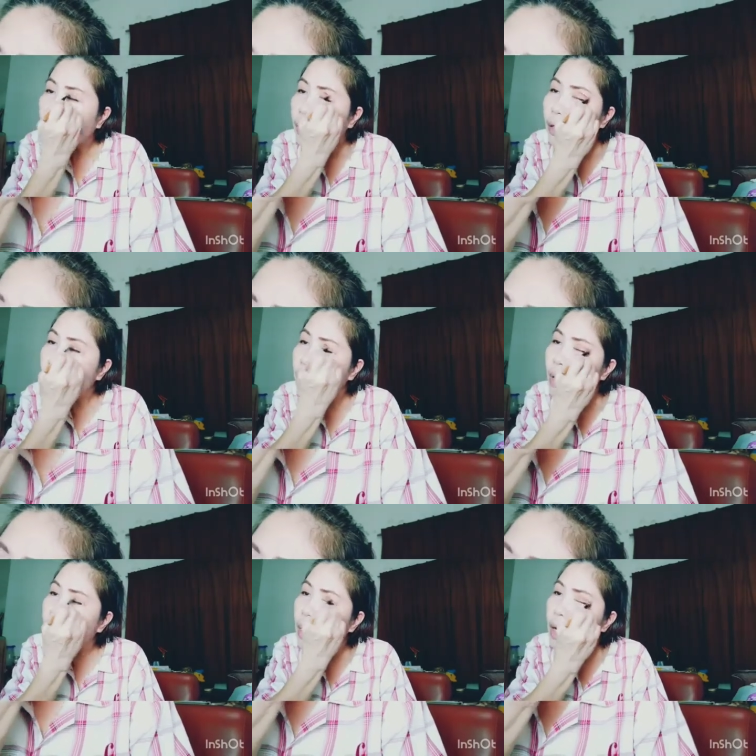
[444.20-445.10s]
Yung
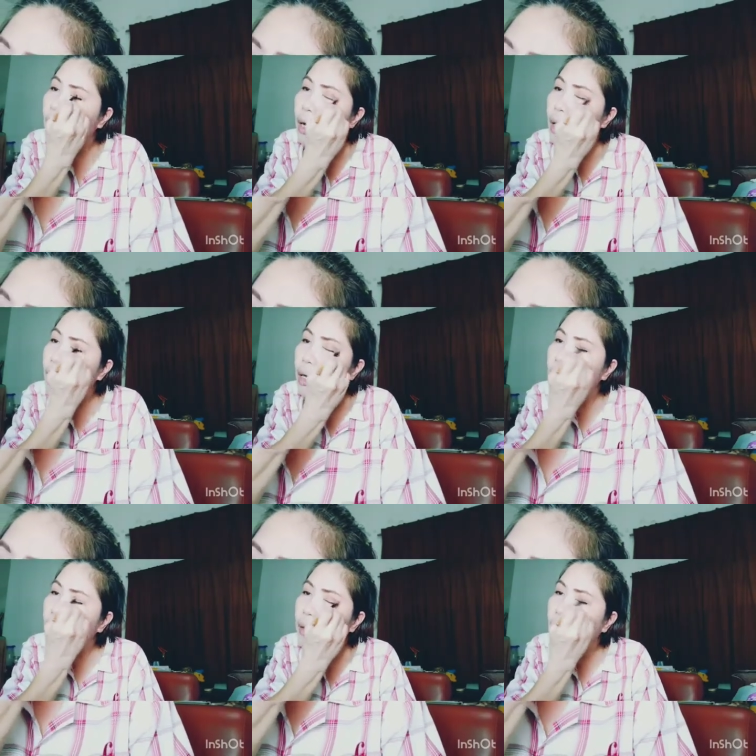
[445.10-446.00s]
mga
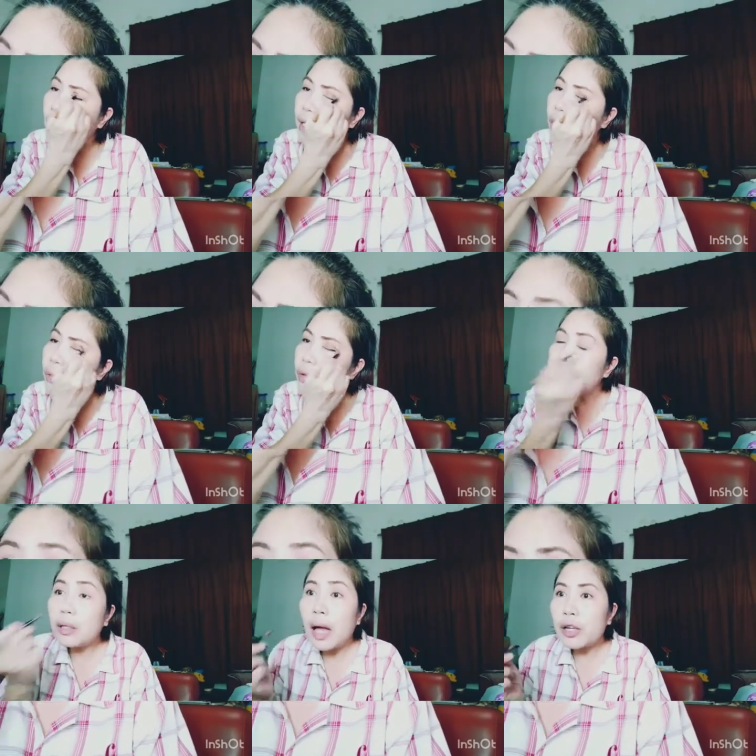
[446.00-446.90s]
I don't
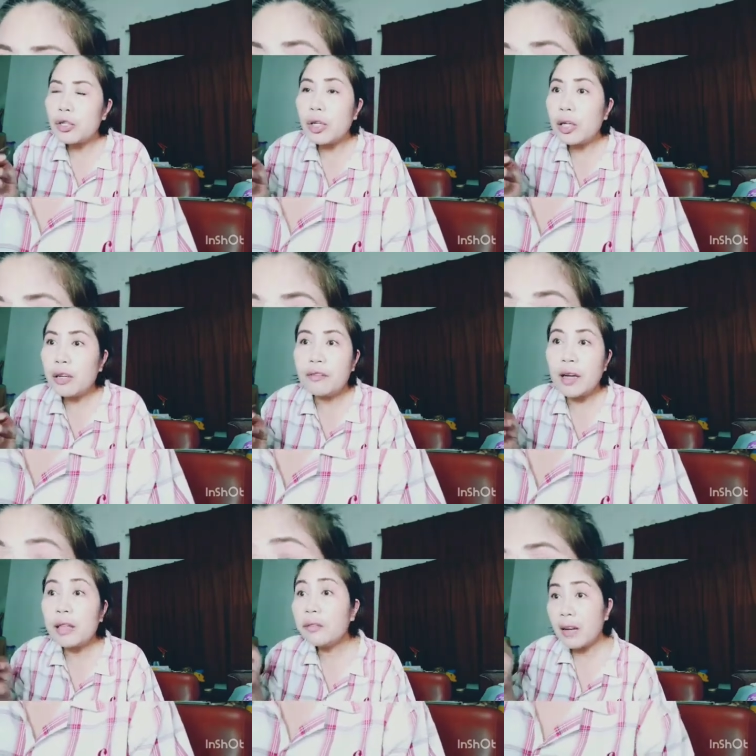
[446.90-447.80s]
actually give
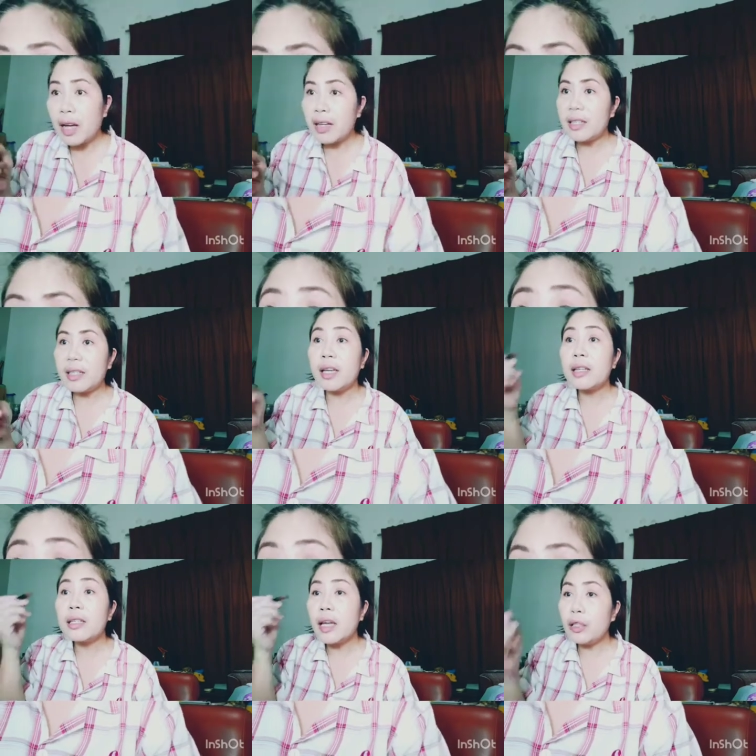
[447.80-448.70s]

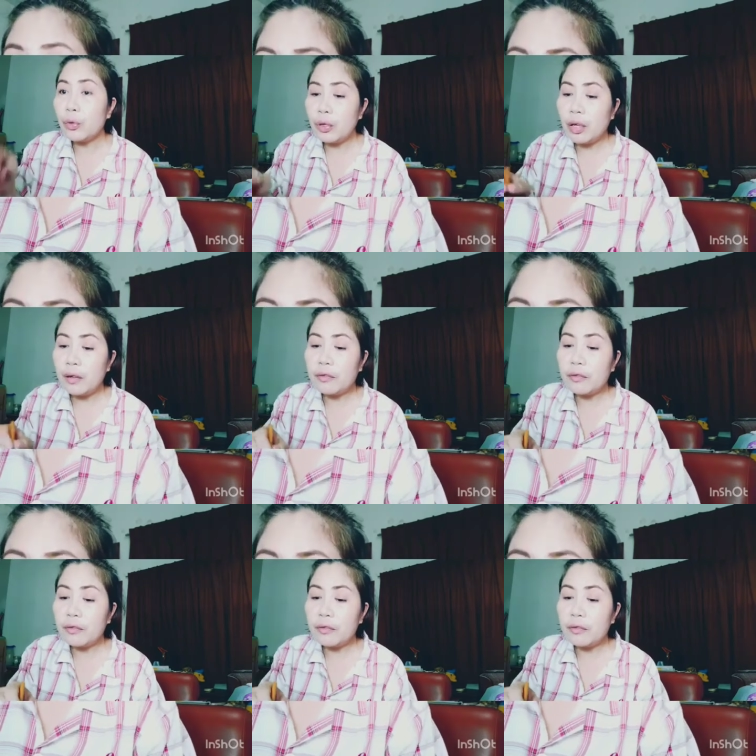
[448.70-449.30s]
advices. I don't give